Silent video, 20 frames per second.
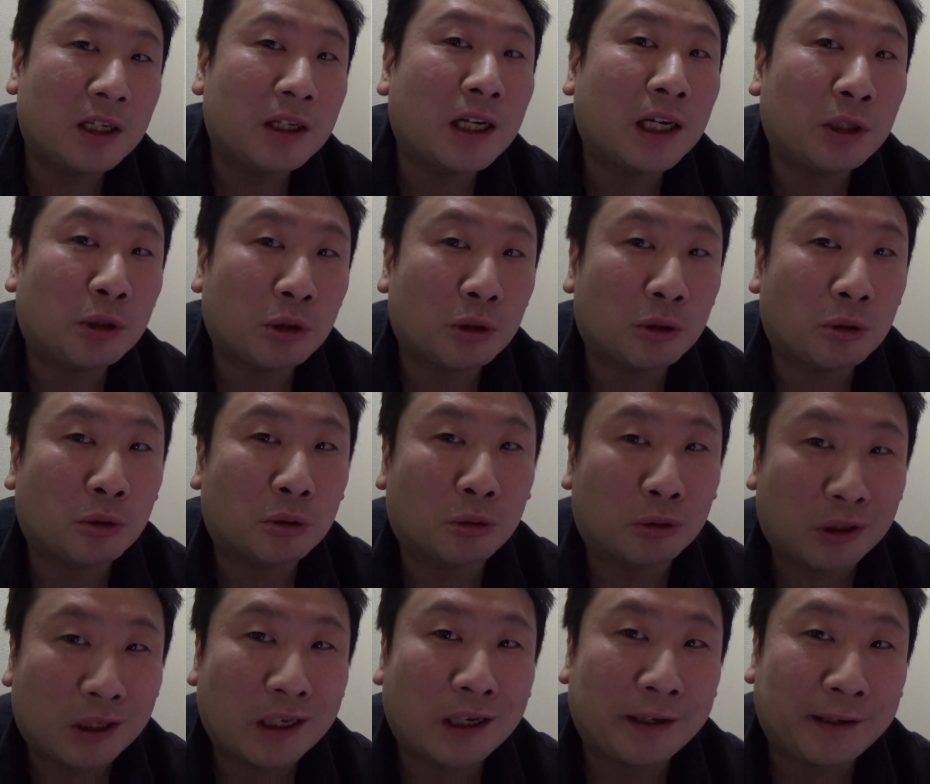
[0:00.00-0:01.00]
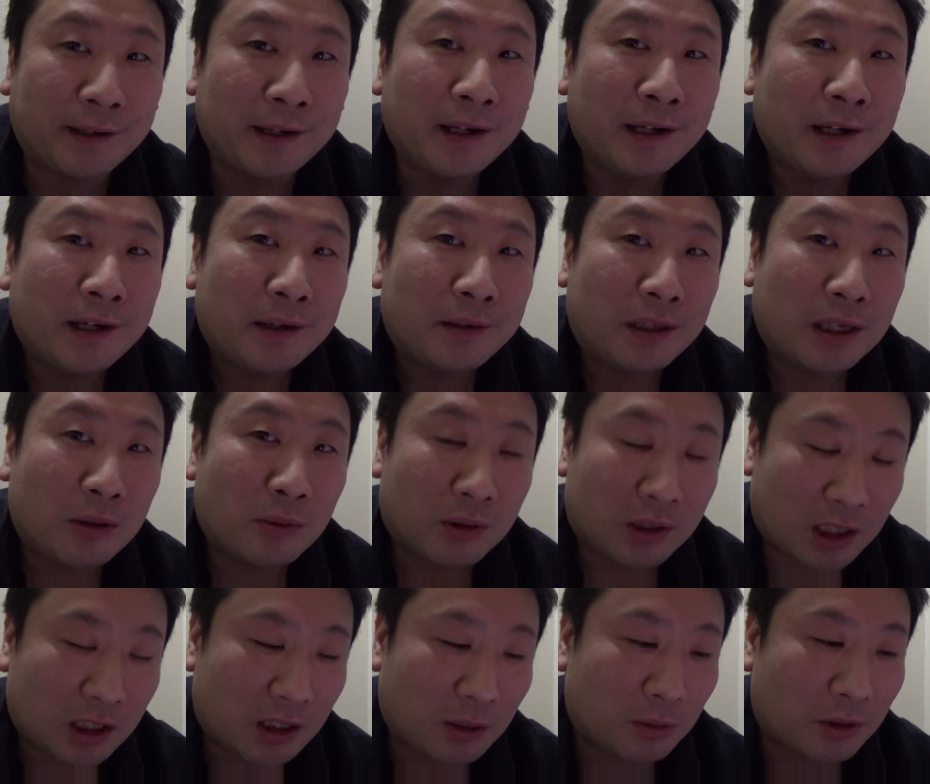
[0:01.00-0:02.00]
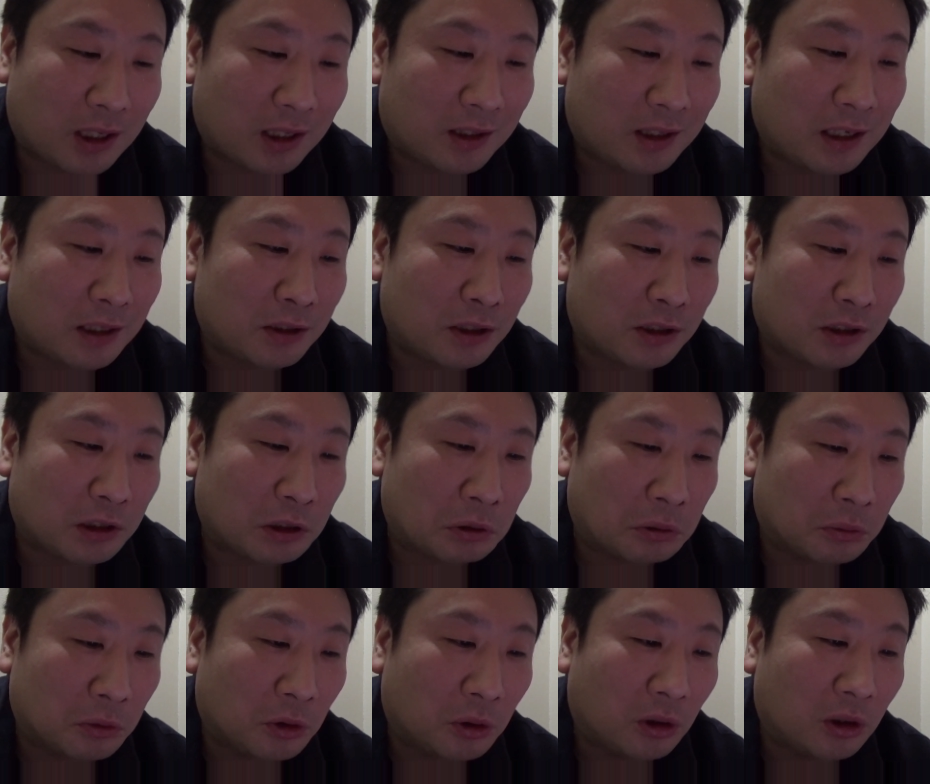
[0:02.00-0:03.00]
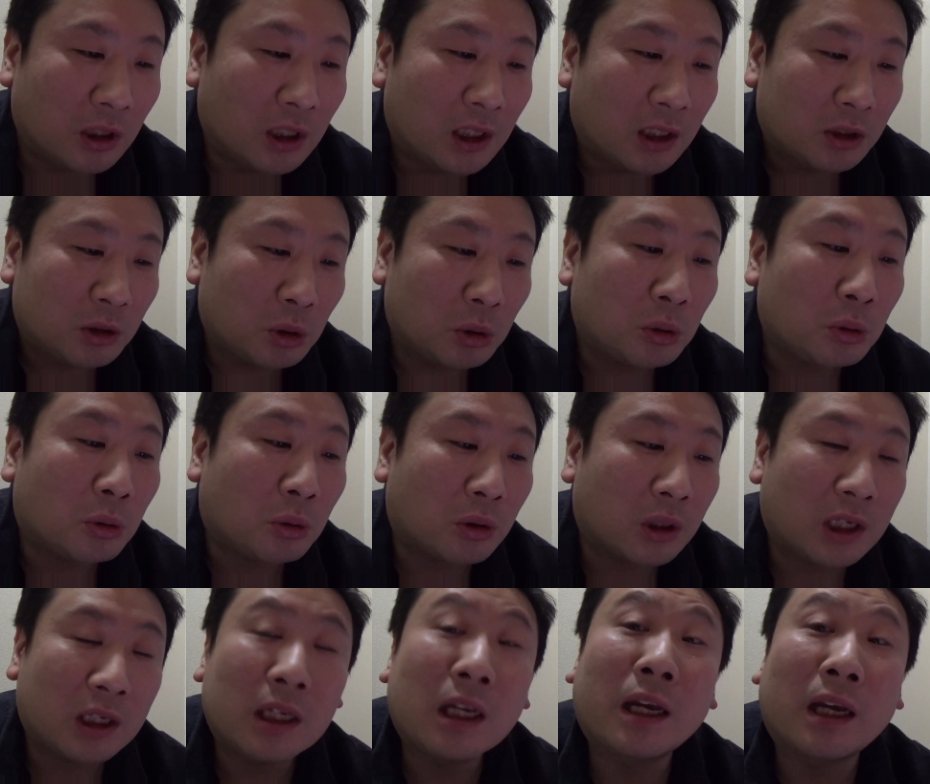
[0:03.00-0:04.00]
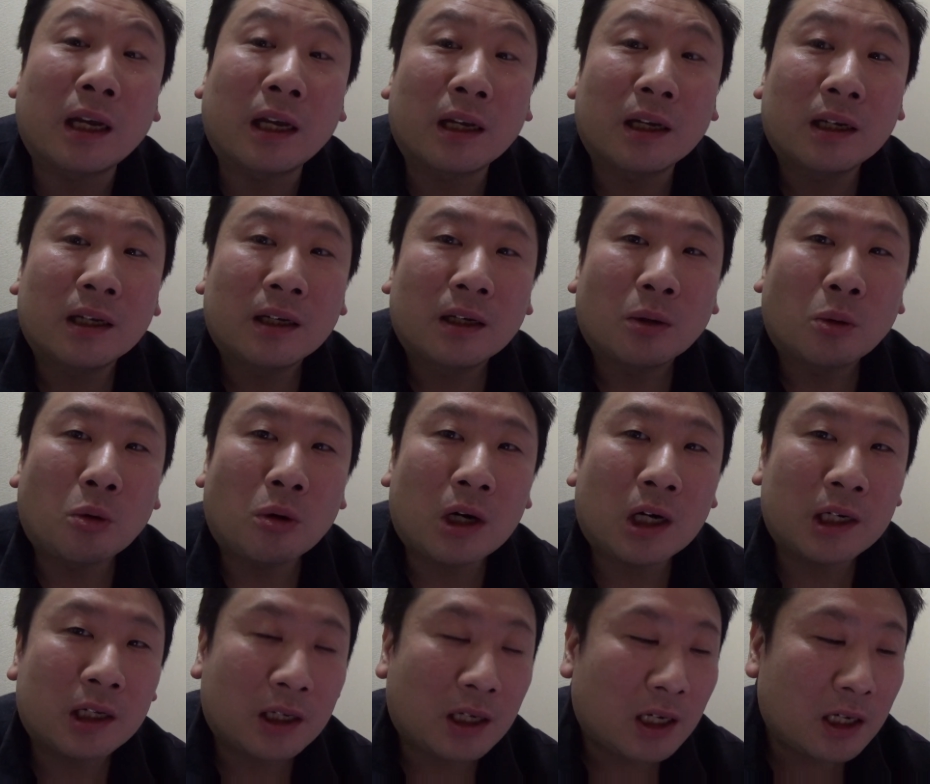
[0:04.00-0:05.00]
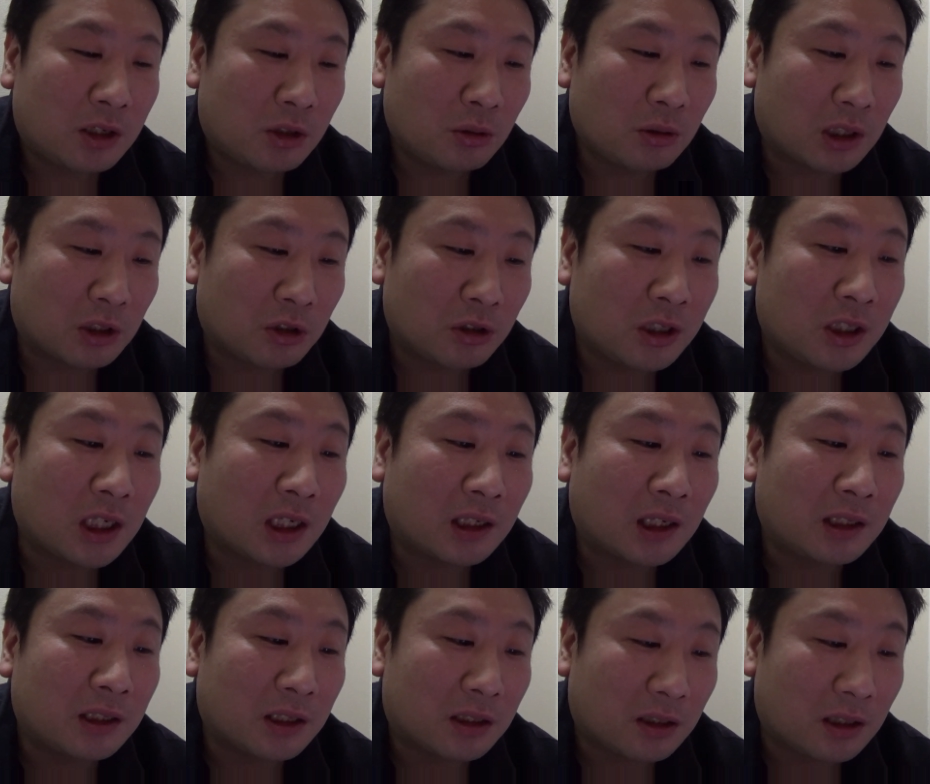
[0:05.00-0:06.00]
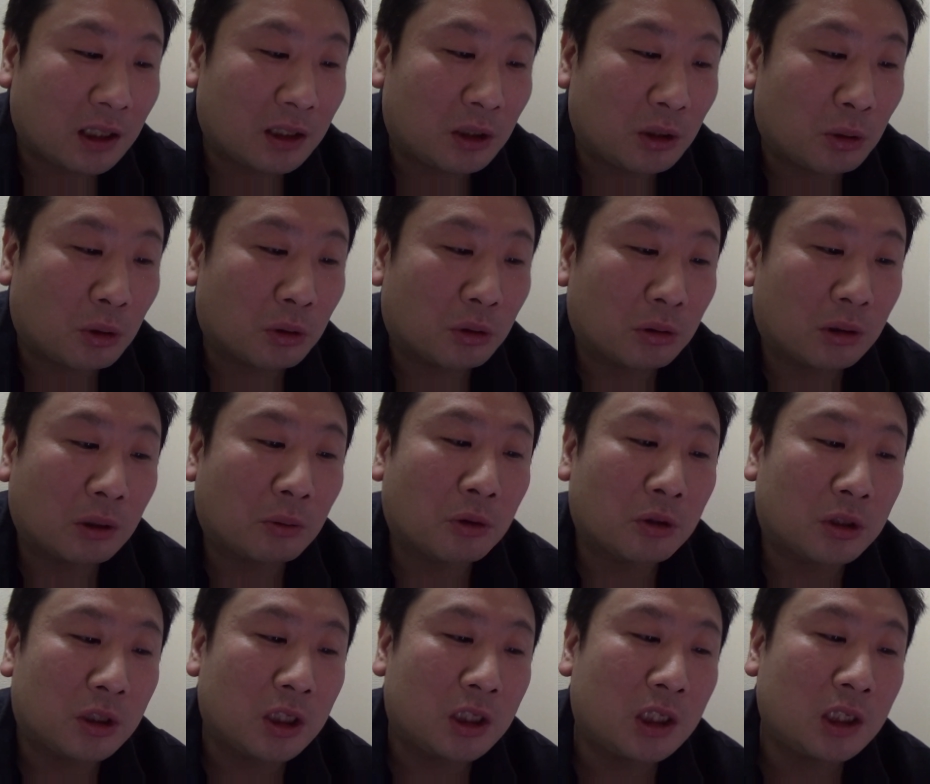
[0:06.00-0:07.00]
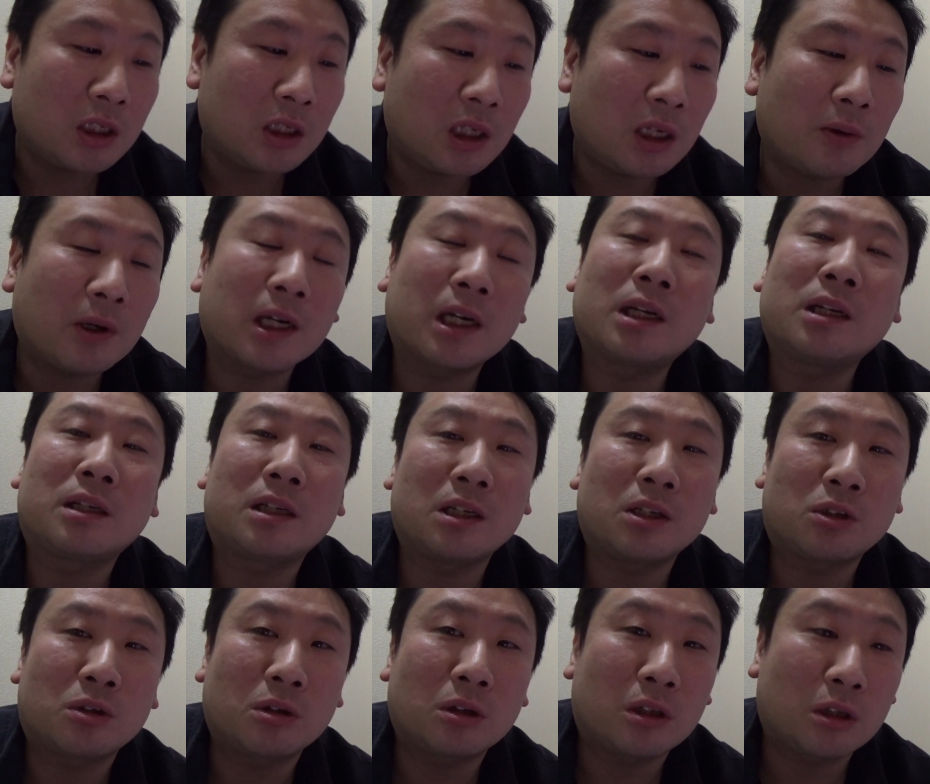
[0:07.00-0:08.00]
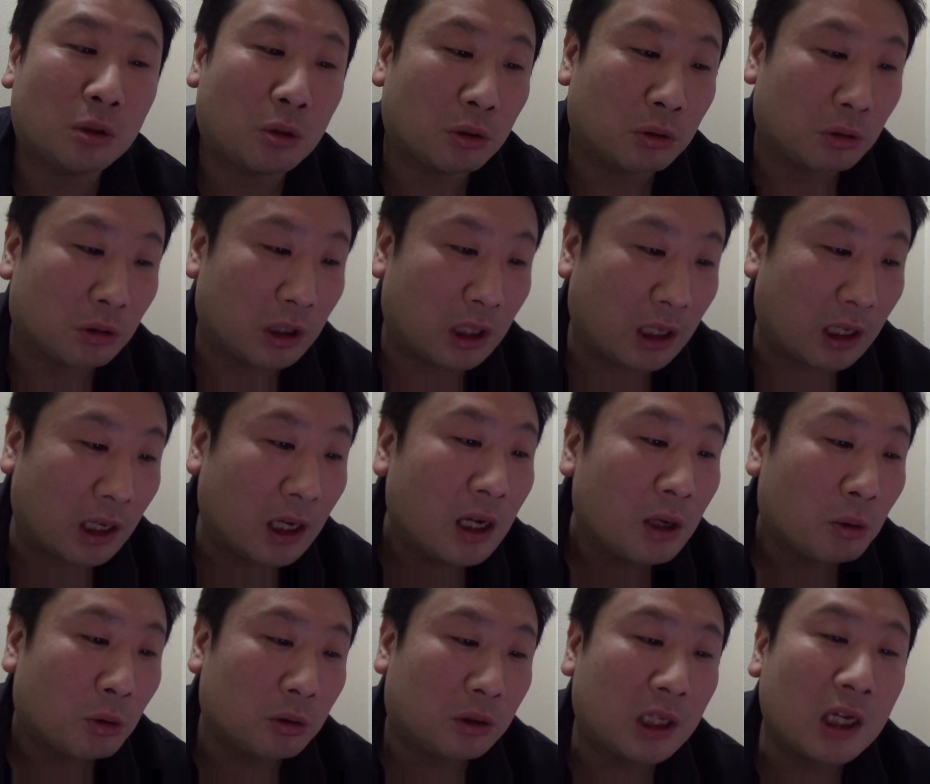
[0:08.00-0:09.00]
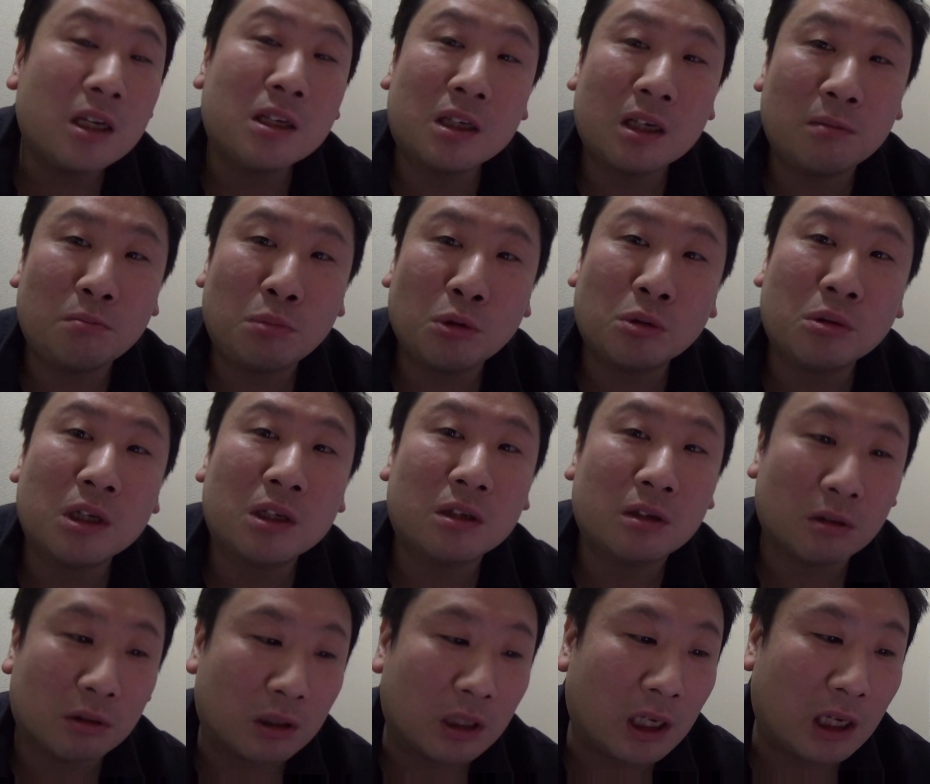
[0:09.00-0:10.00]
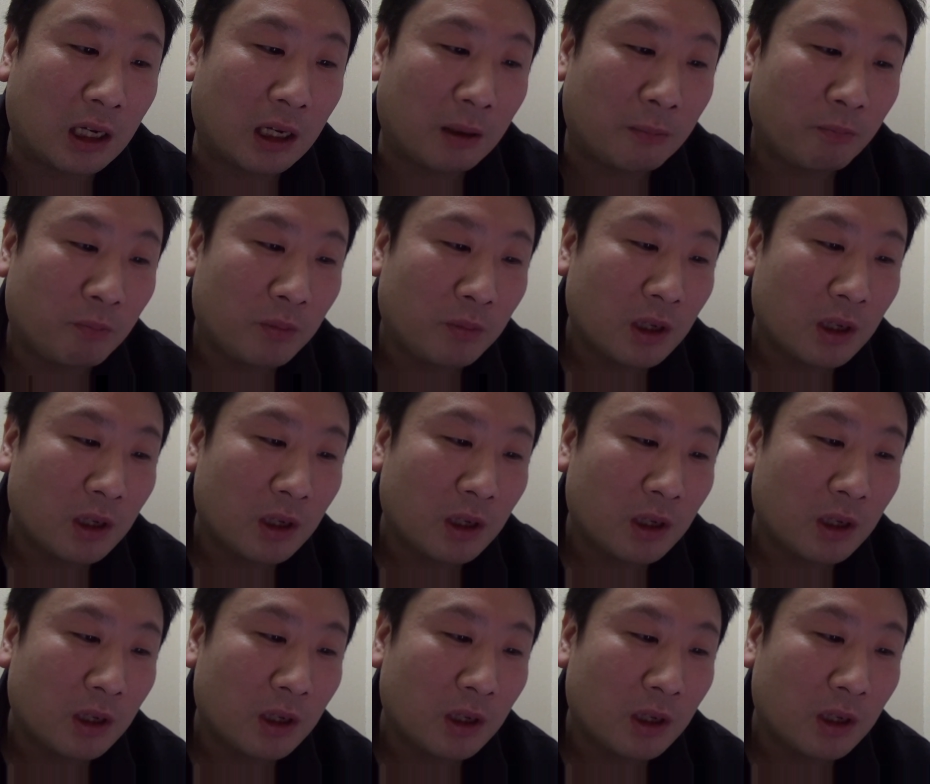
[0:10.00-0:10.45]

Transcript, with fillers: ないということで電話させてもらったんですけども、ちょっとこれね、お金返すのが筋じゃないですかっていうことで、これ地震では返金するってことで、これ伝染病ですよね。